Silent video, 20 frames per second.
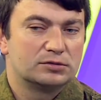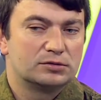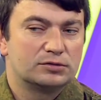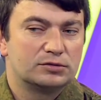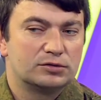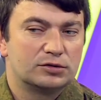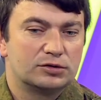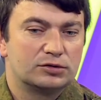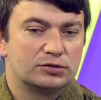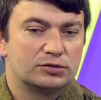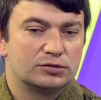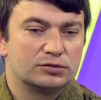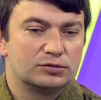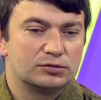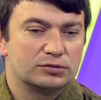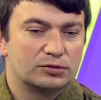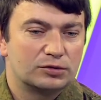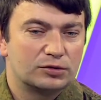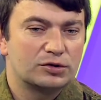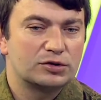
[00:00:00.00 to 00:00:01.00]
вот.
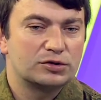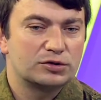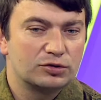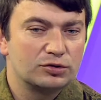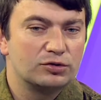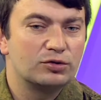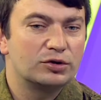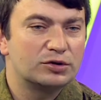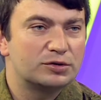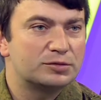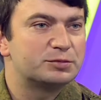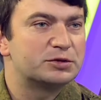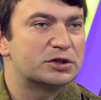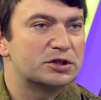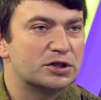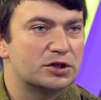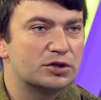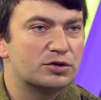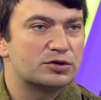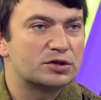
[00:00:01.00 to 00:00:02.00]
Ну, то есть год
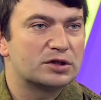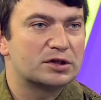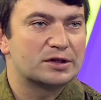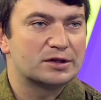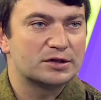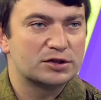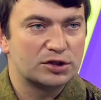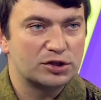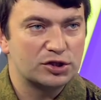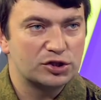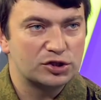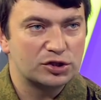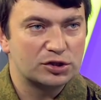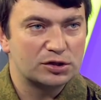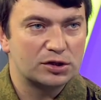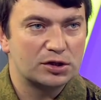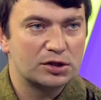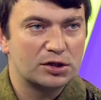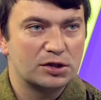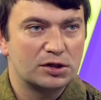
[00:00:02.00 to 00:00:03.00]
планируется
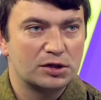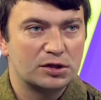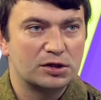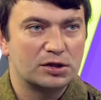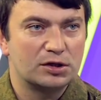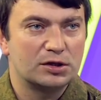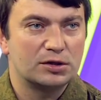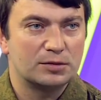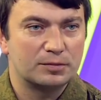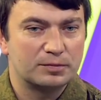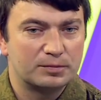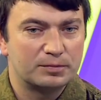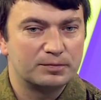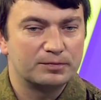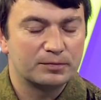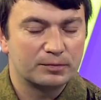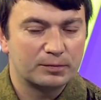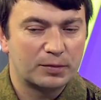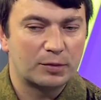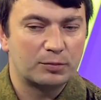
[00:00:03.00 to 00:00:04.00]
насыщенный, и
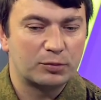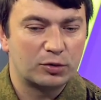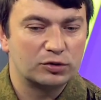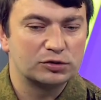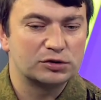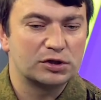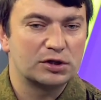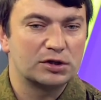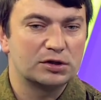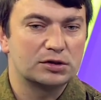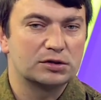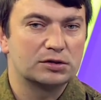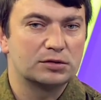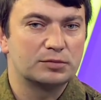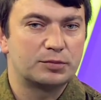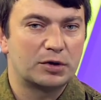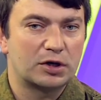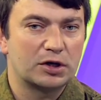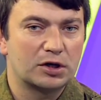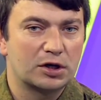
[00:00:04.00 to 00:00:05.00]
по полной э,
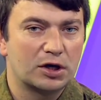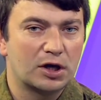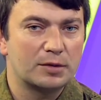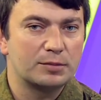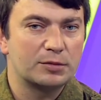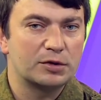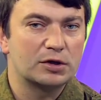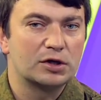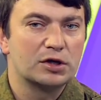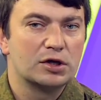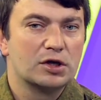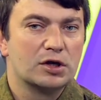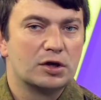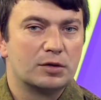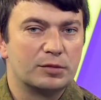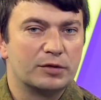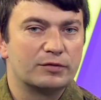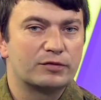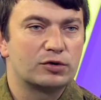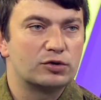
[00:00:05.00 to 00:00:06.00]
программе
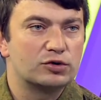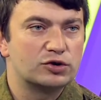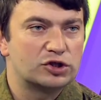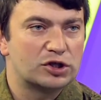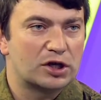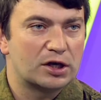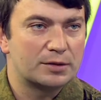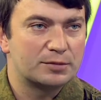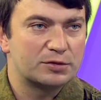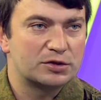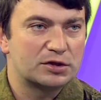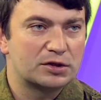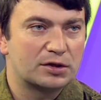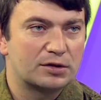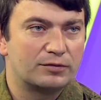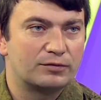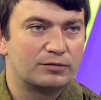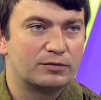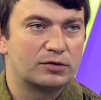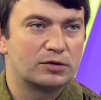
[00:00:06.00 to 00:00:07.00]
мы
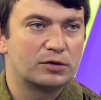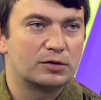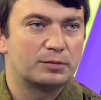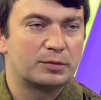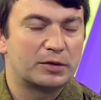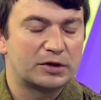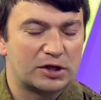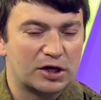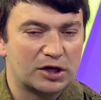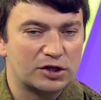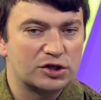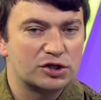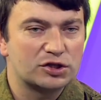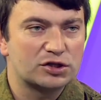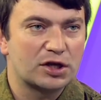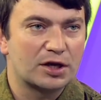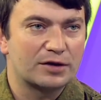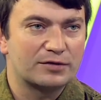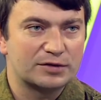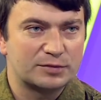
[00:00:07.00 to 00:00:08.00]
включаемся в
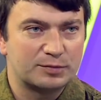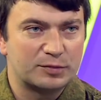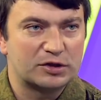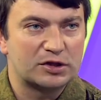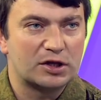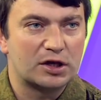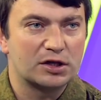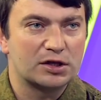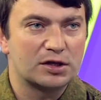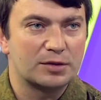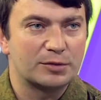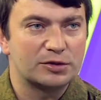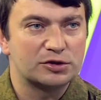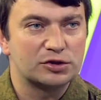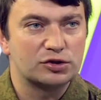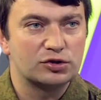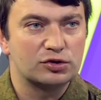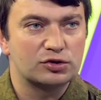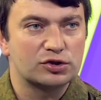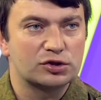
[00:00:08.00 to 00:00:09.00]
патриотическое воспитание
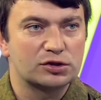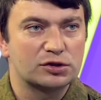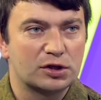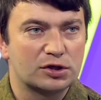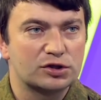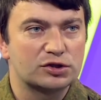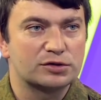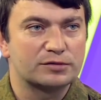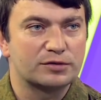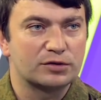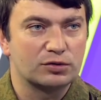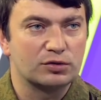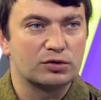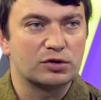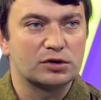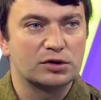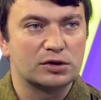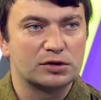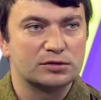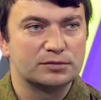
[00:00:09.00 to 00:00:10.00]
молодежи нашего города.